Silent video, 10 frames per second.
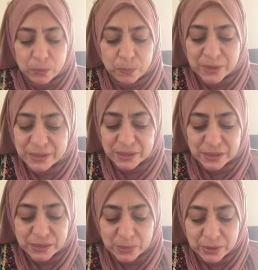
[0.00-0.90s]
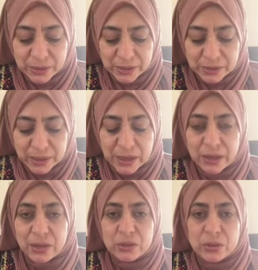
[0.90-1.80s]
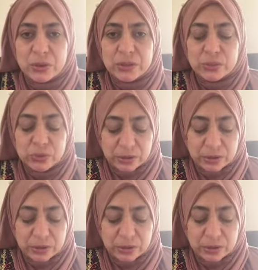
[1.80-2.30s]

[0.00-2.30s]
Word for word: بس استمريت على قراءة سورة